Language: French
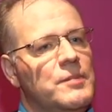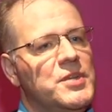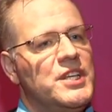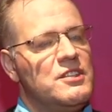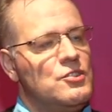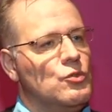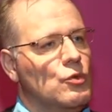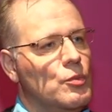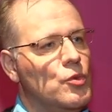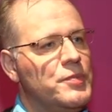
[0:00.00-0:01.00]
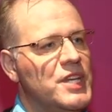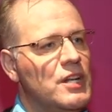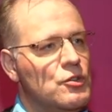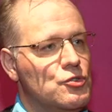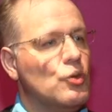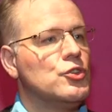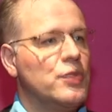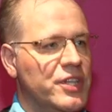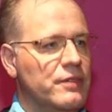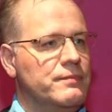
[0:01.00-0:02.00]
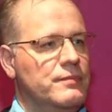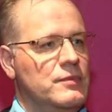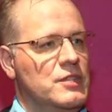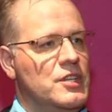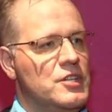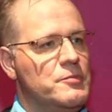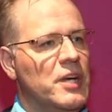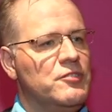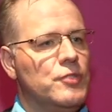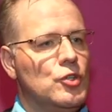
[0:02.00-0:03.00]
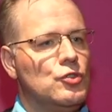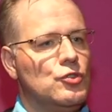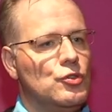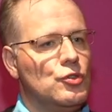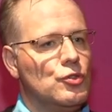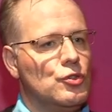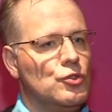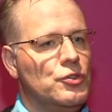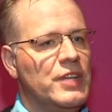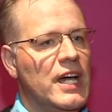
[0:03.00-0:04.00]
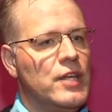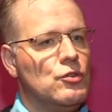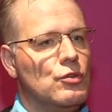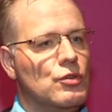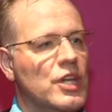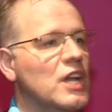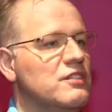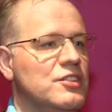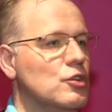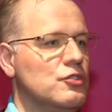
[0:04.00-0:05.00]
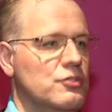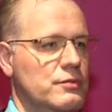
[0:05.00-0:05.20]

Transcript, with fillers: applications mobiles sur Android, des smartphones de, taille euh, Galaxy Note,